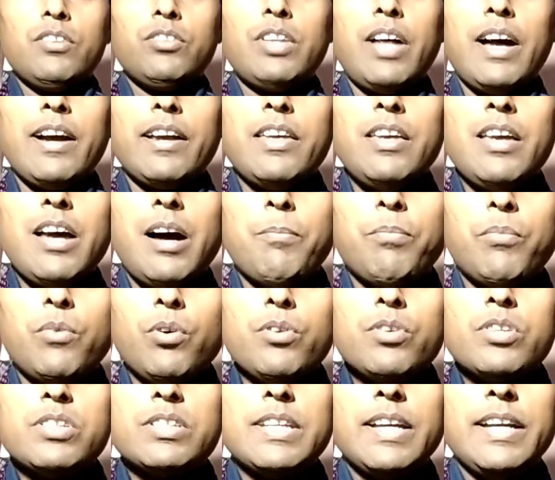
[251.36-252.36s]
ताकि
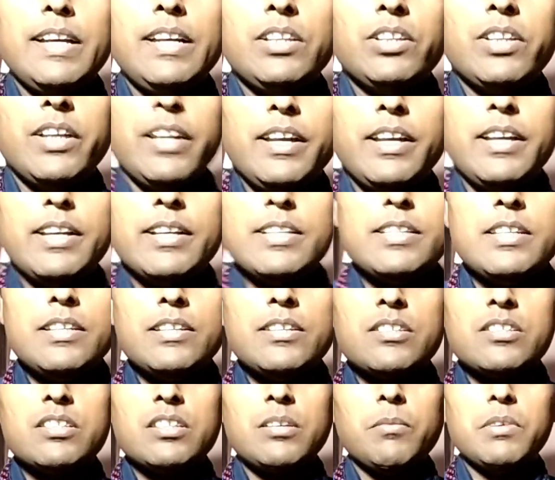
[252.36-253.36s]
आपको सही तरीके
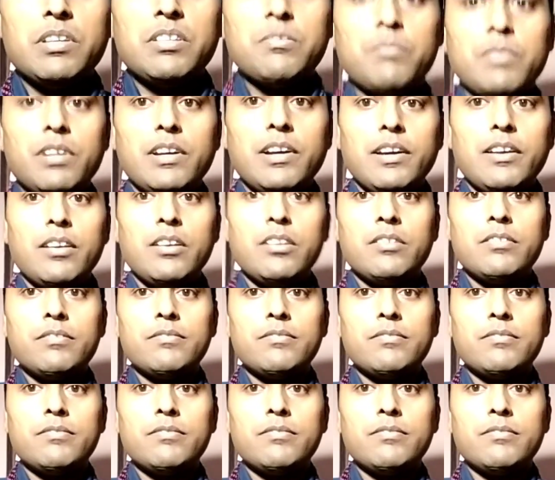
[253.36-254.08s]
से समझ में आए